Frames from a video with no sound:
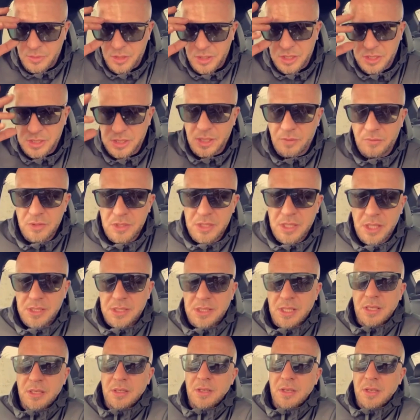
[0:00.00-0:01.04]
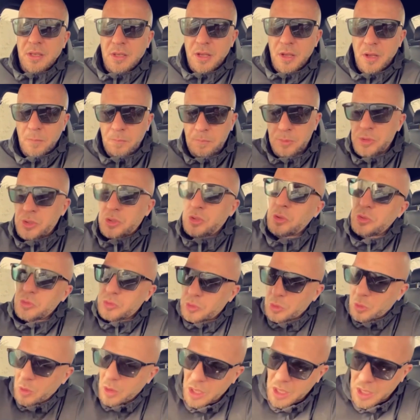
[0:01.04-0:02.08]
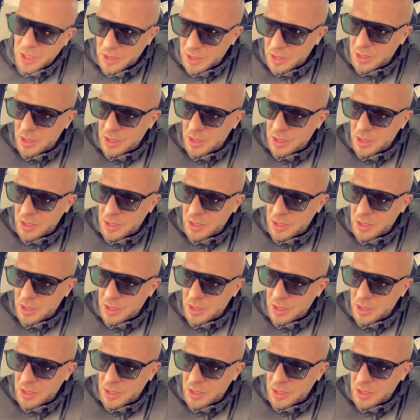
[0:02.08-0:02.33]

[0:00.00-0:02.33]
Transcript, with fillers: qu'est-ce que ça veut dire ça En plus, on doit